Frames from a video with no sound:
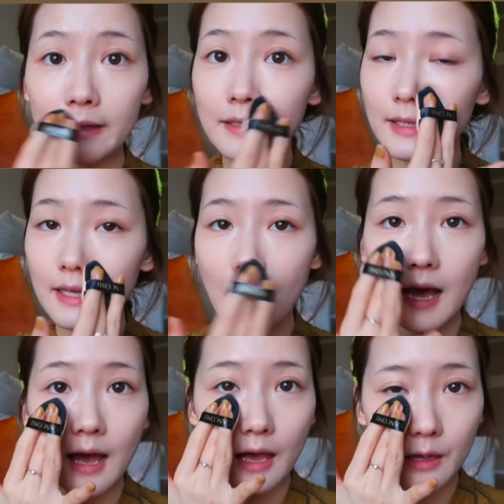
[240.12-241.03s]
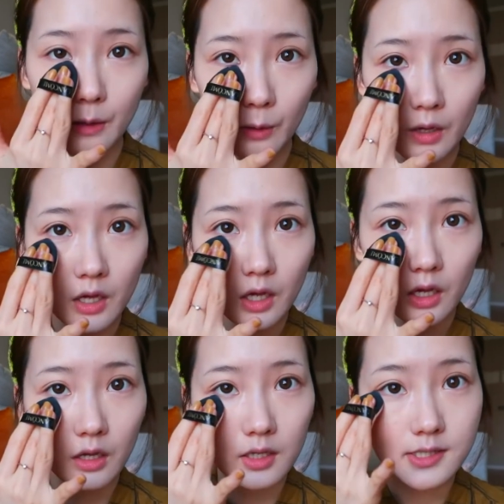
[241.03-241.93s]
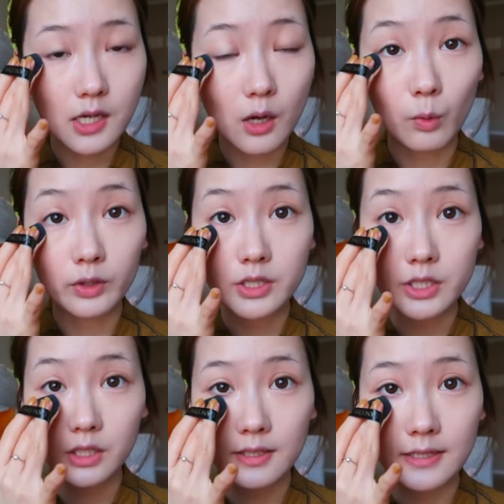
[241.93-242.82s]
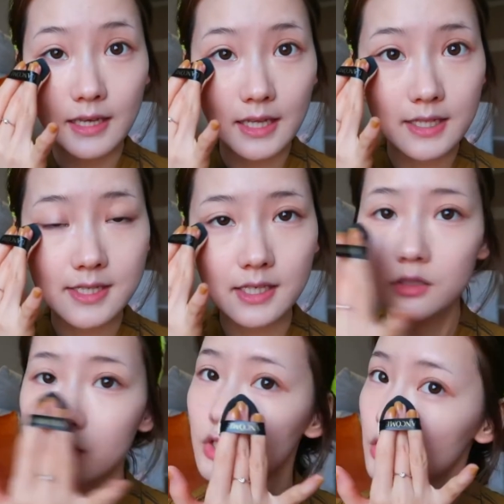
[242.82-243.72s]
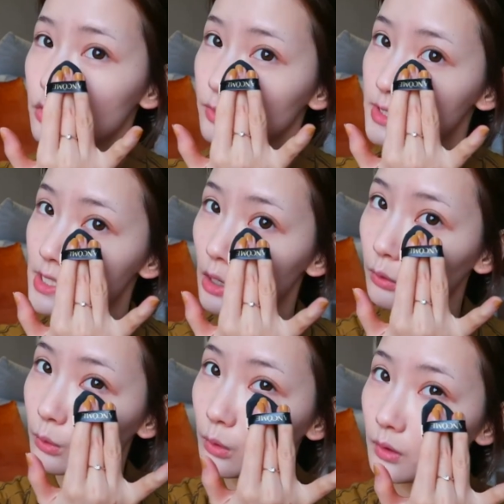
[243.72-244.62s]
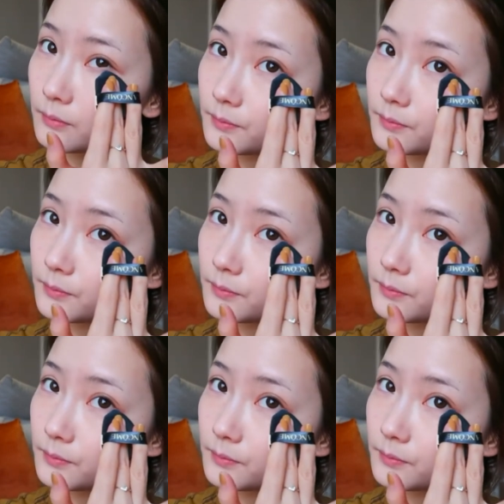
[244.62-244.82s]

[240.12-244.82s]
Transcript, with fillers: 翼啊，还有，呃，像我的这个眼睑这种角落。